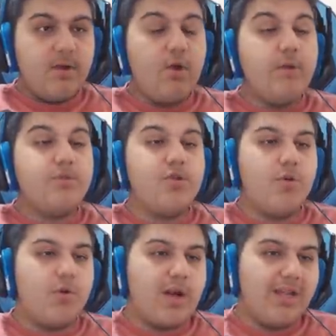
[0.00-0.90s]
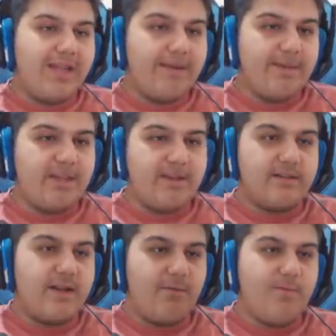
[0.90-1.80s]
Öyle bir şey yok o kallar
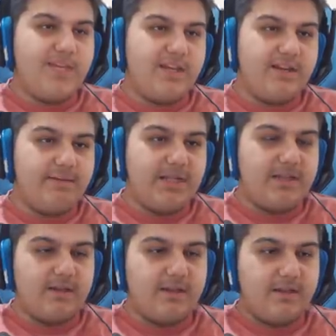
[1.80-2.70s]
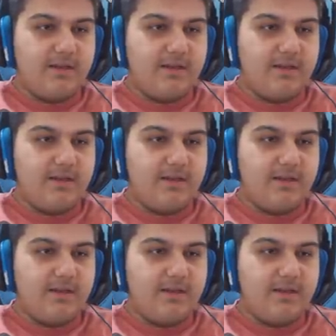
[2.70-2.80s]
bitti. Tamam o bir kereydi bitti.